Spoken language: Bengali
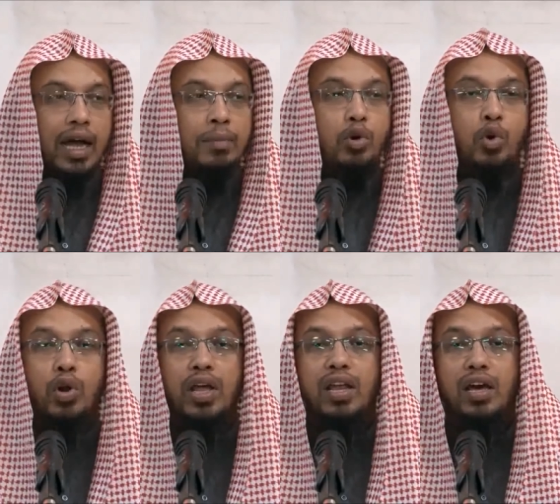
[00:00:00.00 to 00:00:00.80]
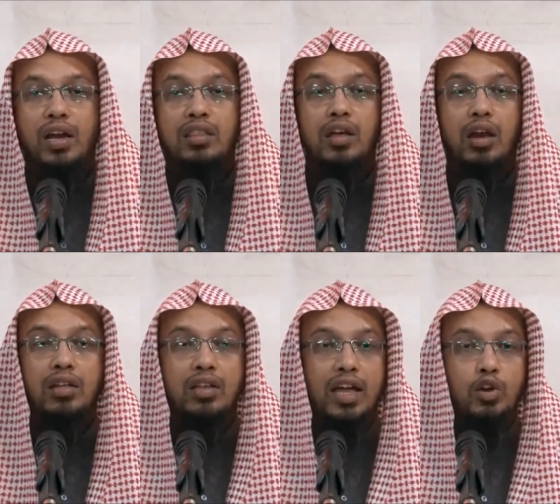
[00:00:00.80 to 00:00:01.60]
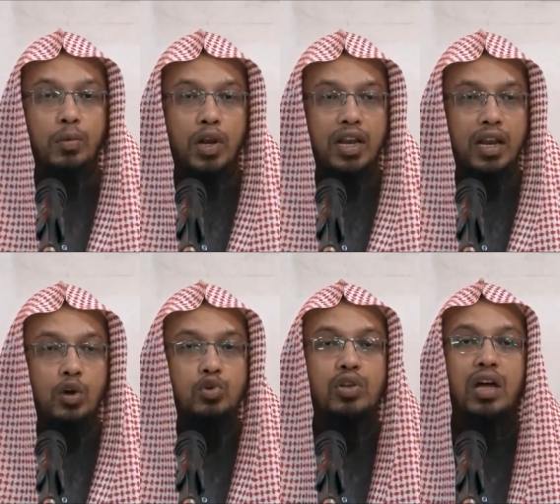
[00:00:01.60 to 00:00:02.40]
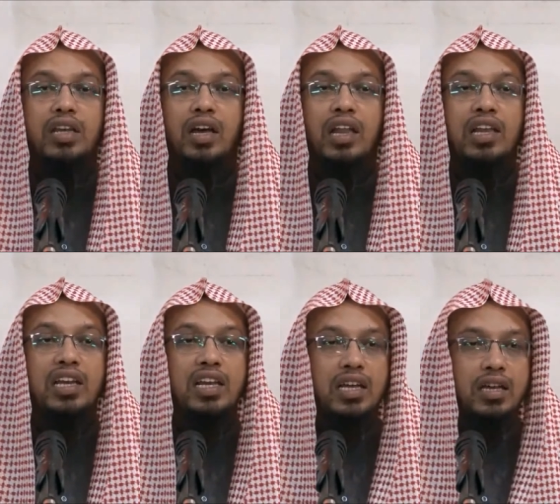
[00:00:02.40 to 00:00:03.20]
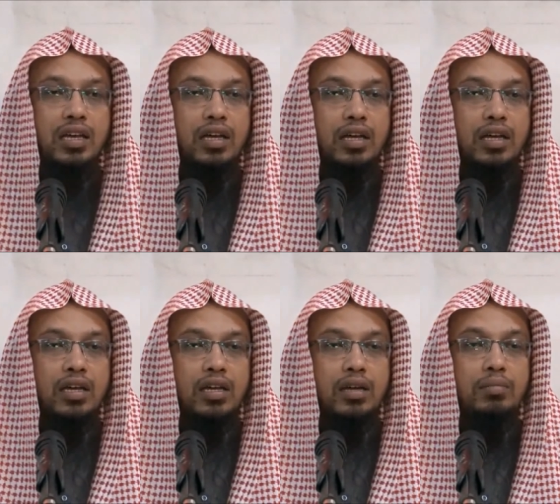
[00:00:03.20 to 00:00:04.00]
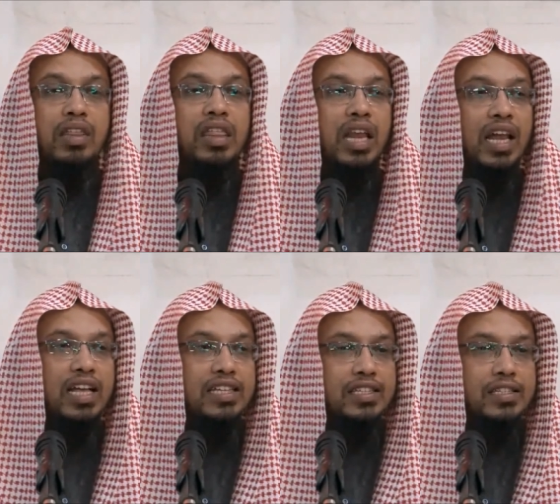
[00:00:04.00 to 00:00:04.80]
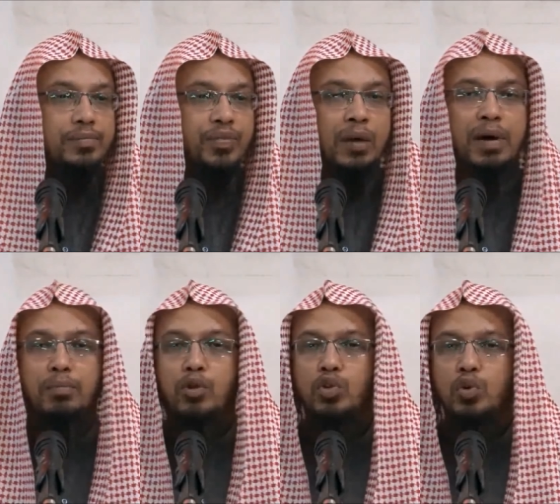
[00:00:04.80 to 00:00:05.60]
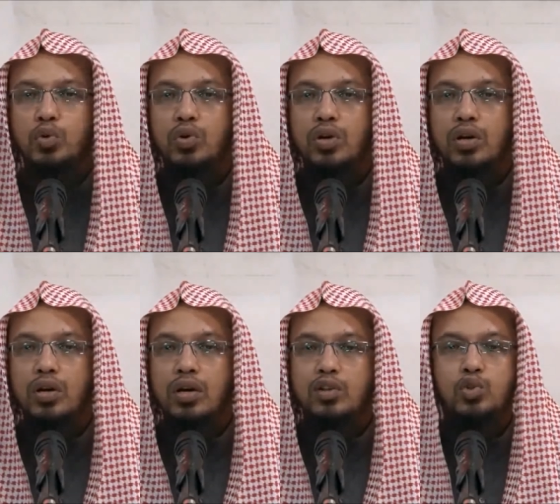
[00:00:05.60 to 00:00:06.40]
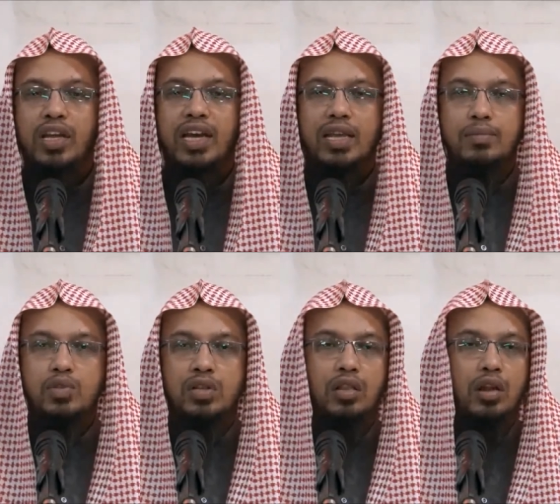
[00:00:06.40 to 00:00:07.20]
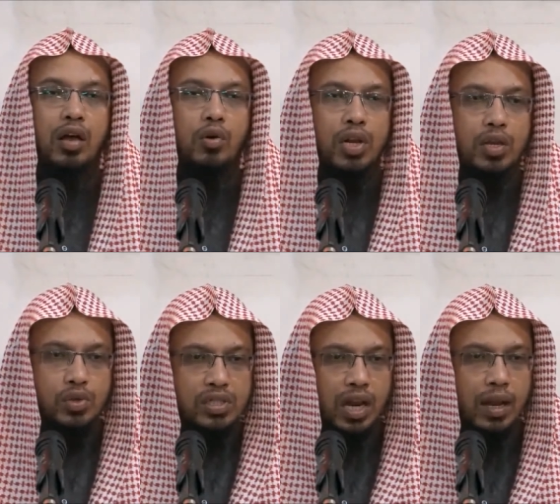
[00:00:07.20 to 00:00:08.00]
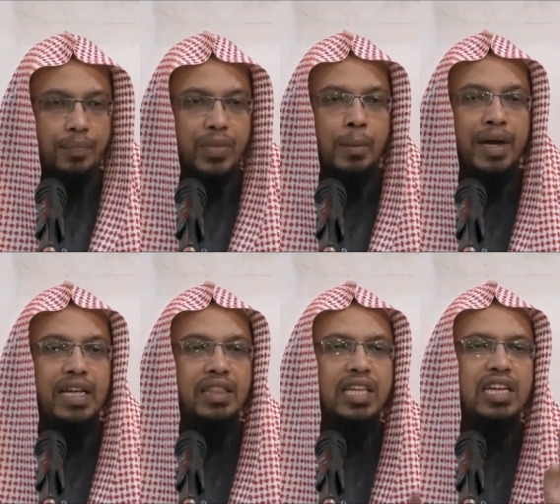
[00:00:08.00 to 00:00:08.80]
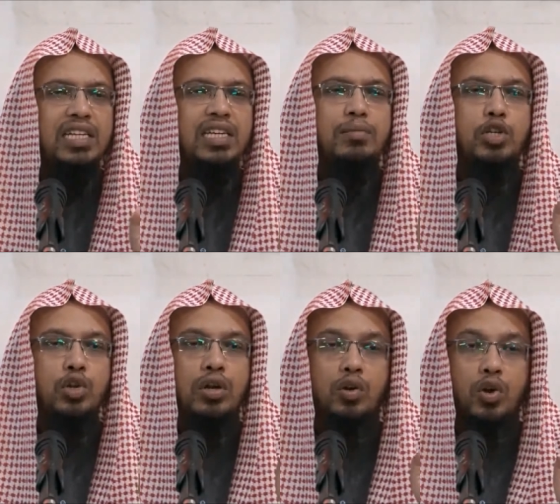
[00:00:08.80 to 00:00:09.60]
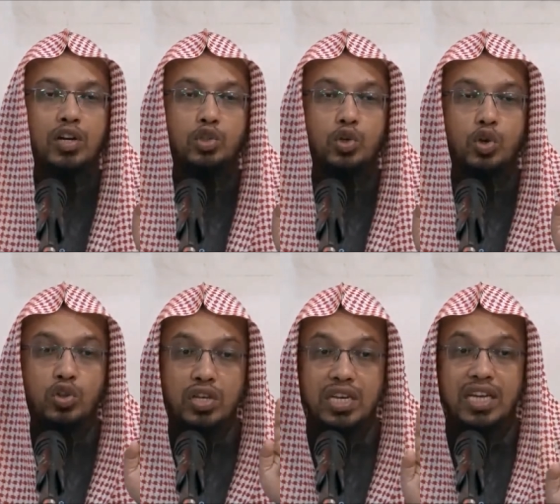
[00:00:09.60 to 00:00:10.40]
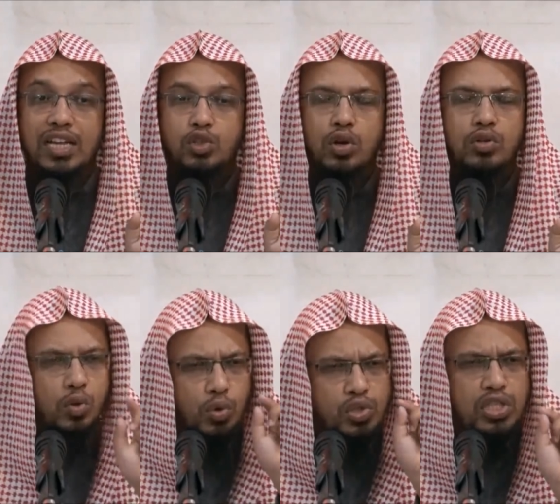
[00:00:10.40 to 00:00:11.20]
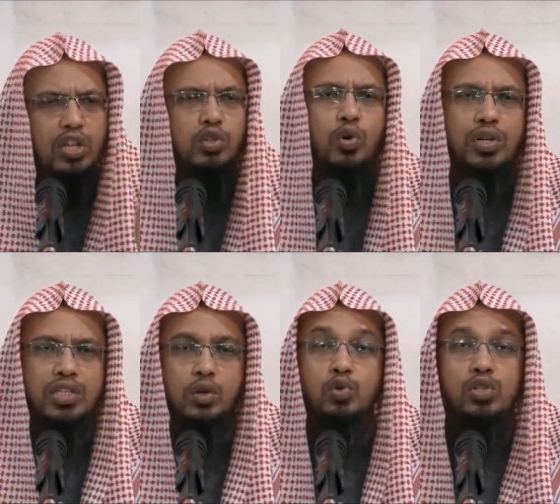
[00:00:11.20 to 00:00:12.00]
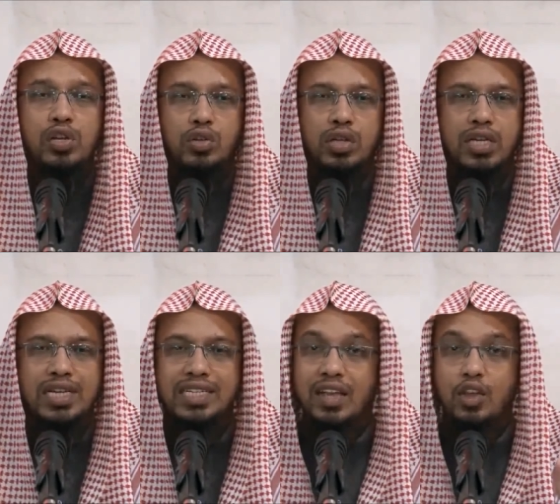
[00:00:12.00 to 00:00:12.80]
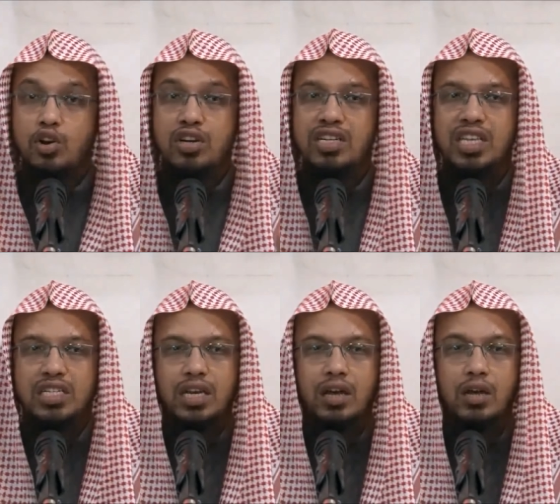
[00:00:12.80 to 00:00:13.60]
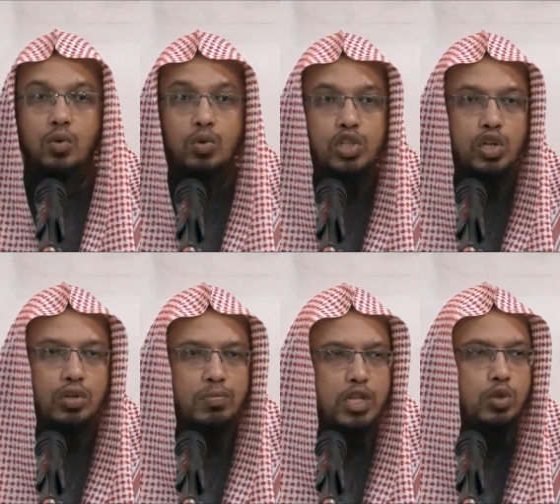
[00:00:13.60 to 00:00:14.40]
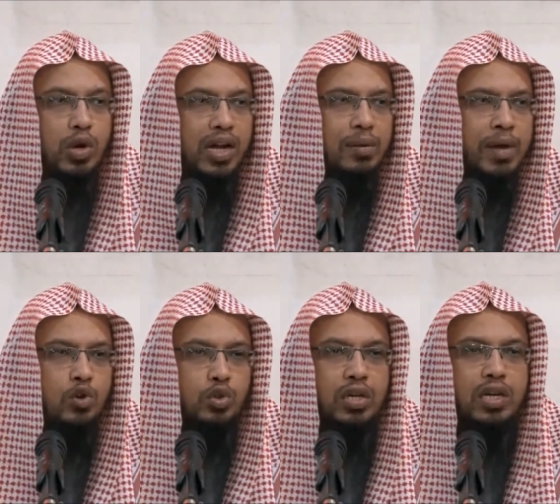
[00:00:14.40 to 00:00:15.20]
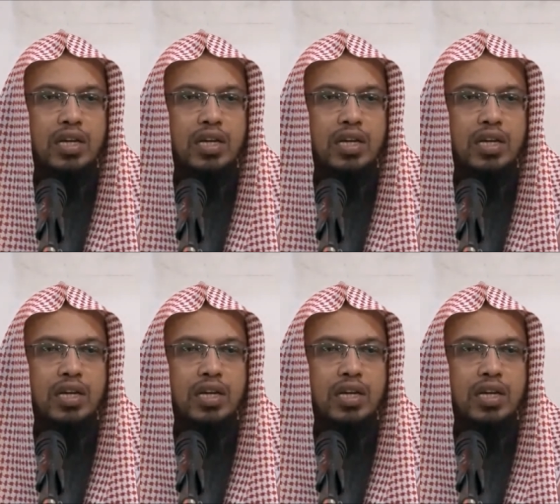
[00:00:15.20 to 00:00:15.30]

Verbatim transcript: আবু হুরায়রা রাজি আল্লাহ তালা আনহু বলেন এ খালিলি বিসালাস আমার বন্ধু রসুল করিম সাল্লাহ আলহি ওসাল্লাম আমাকে তিনটি বিষয় করার জন্য তিনটি কাজ করার জন্য ওসিয়ত করেছেন ওসিয়ত সাধারণ নির্দেশ না ওসিয়ত মৃত্যুর আগে মানুষ